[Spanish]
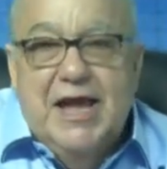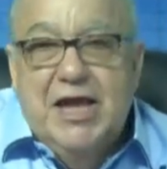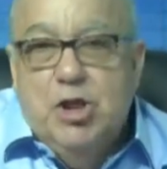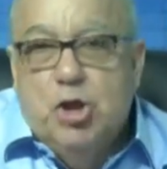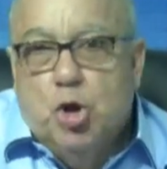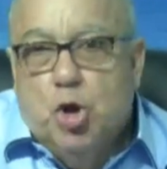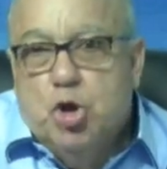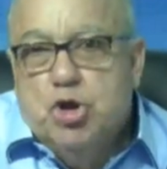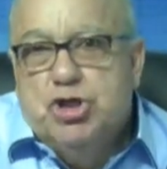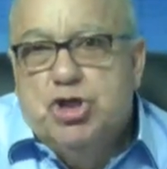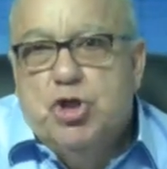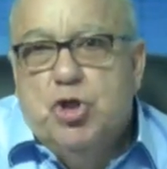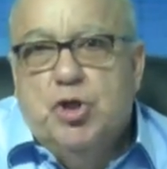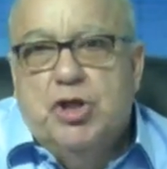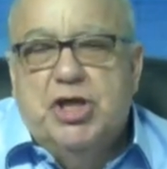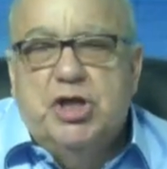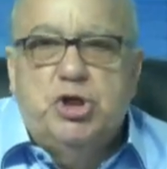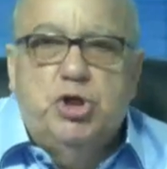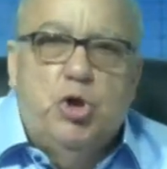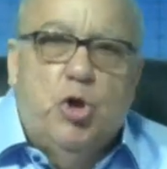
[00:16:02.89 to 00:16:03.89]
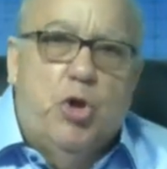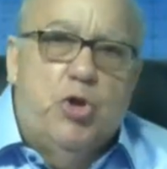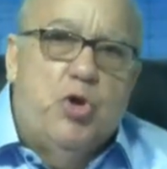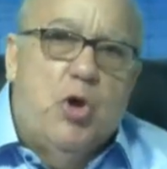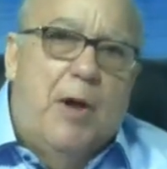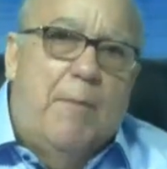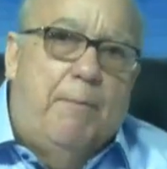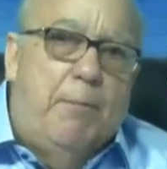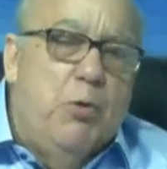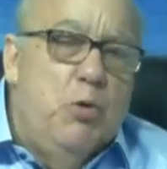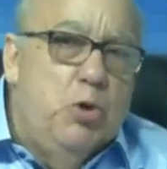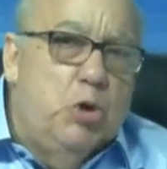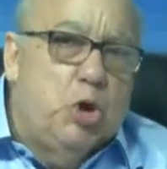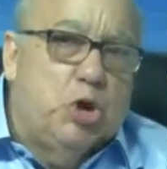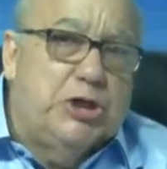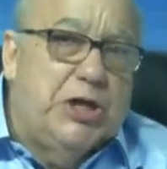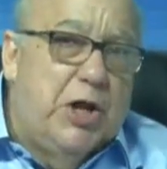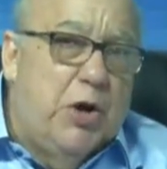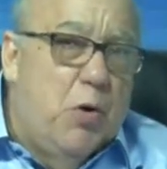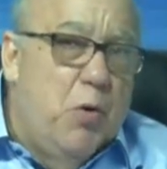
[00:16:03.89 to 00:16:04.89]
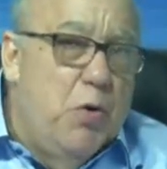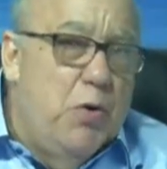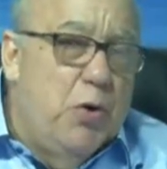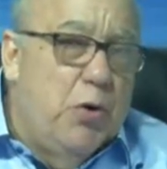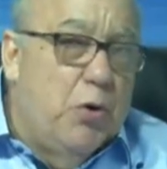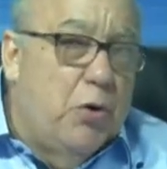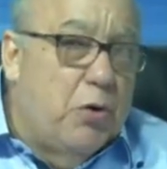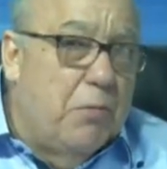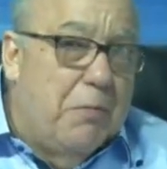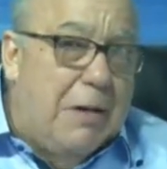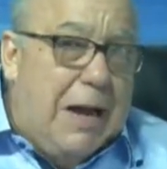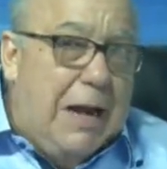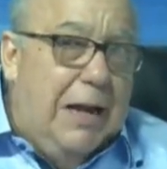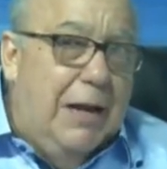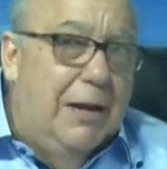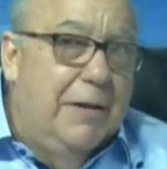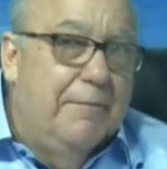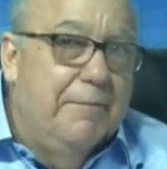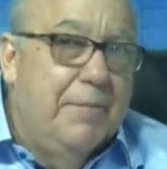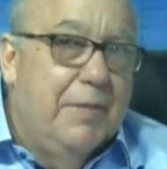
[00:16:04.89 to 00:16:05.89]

hidróxido de sodio al punto 01 normal